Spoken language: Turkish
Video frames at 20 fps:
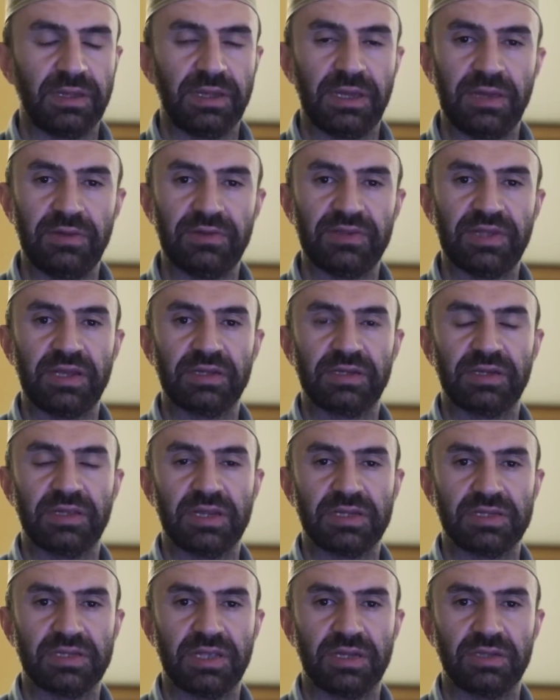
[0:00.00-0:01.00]
Evet
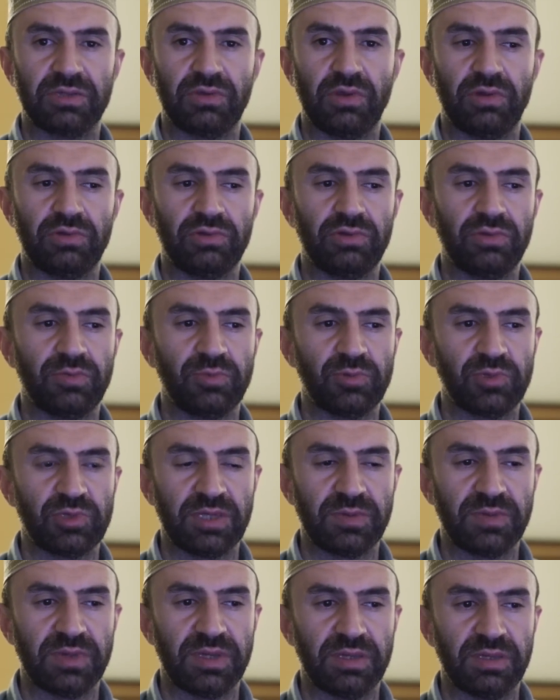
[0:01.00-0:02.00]
arkadaşlar gördüğümüz
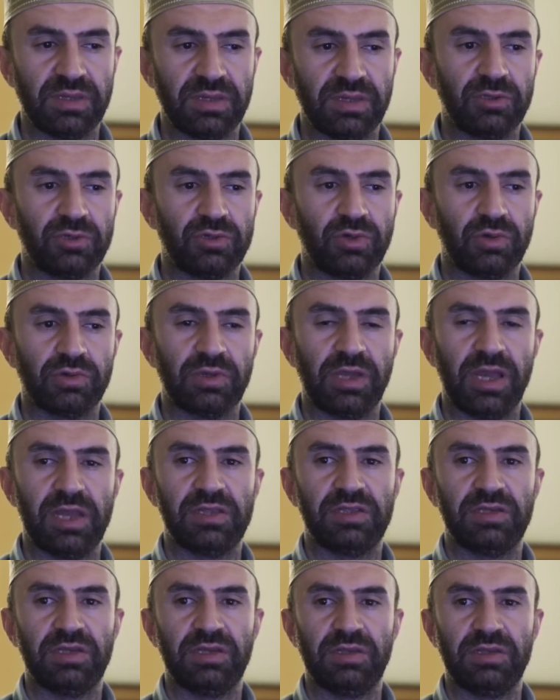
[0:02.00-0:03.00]
gibi çok
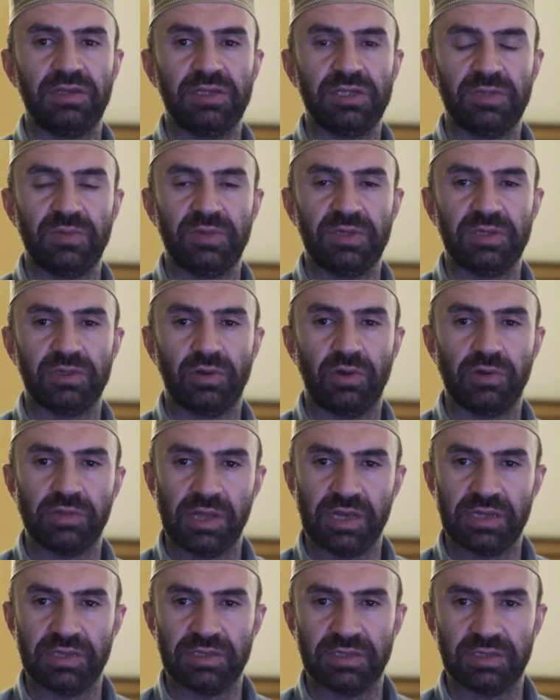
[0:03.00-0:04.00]
etkileyici bir
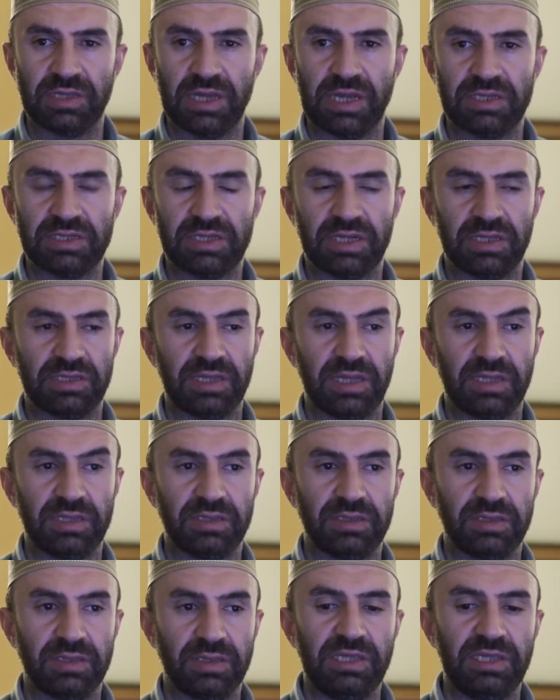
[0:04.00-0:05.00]
olay. Gerçekten
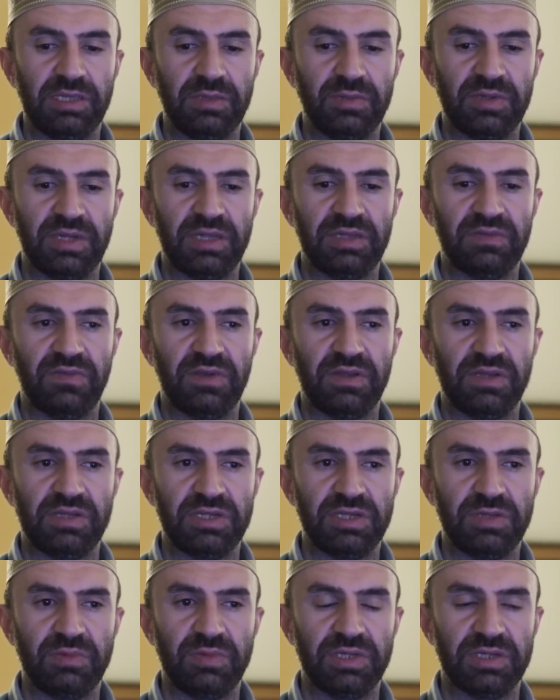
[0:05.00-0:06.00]
ibret
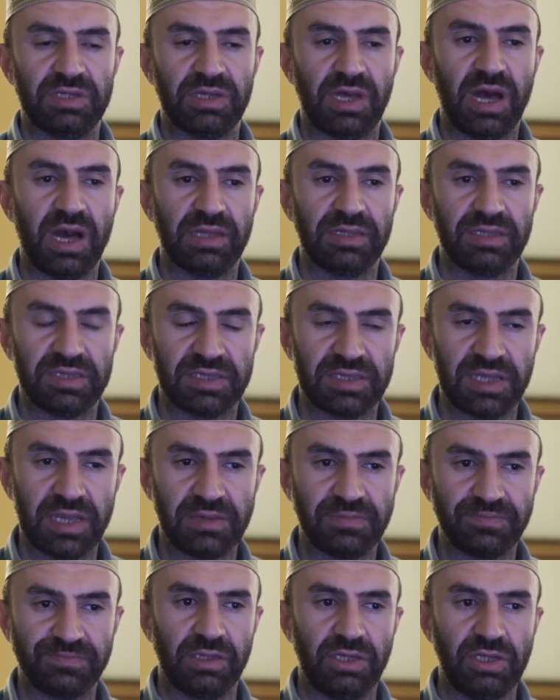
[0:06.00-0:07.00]
verici bir hadise.
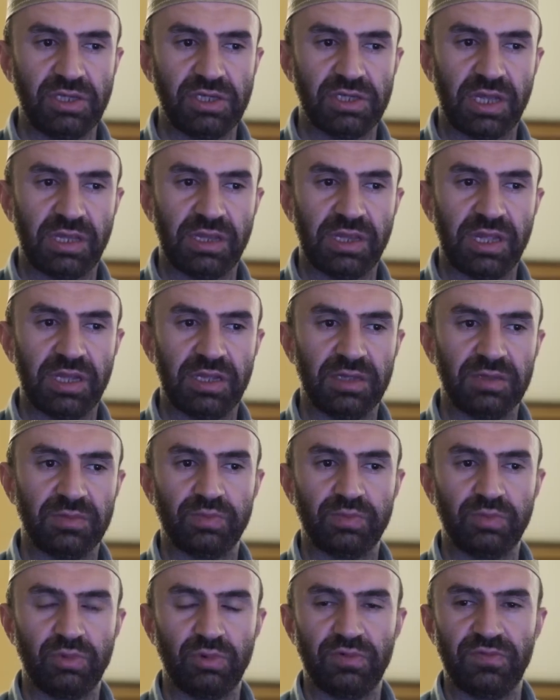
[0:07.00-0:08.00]
İnşallah
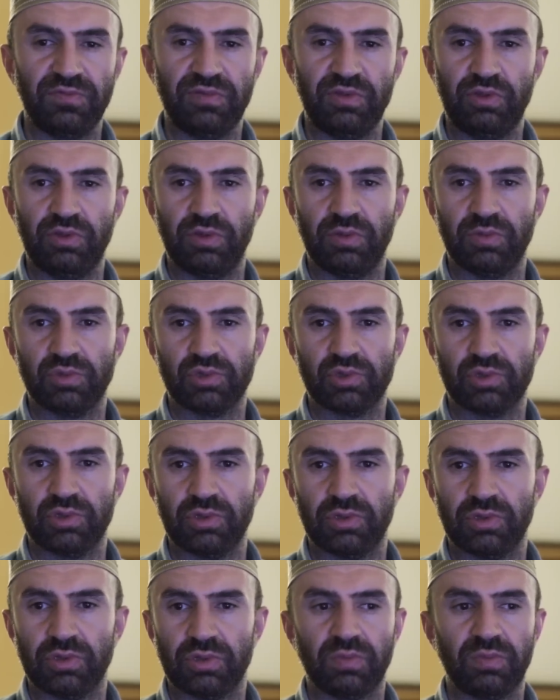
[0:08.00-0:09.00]
bu
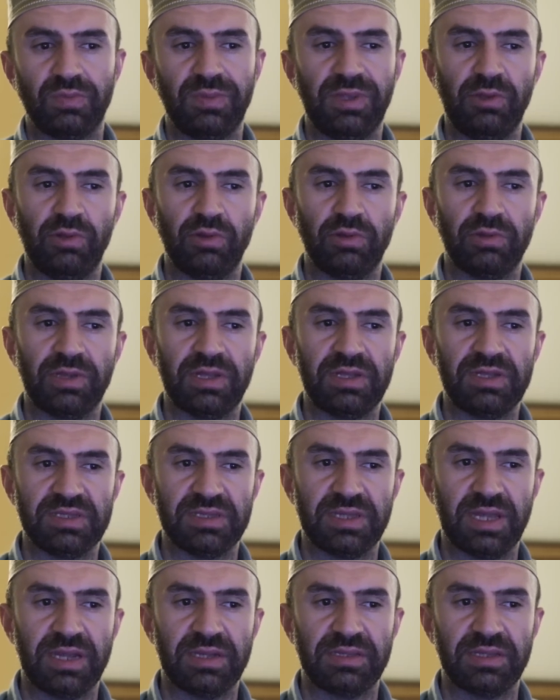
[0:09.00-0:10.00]
videomuzu milyonlar
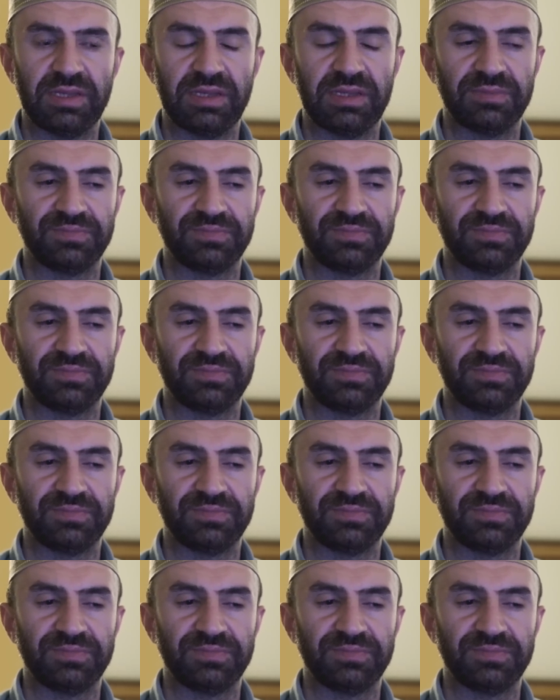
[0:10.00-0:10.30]
izler de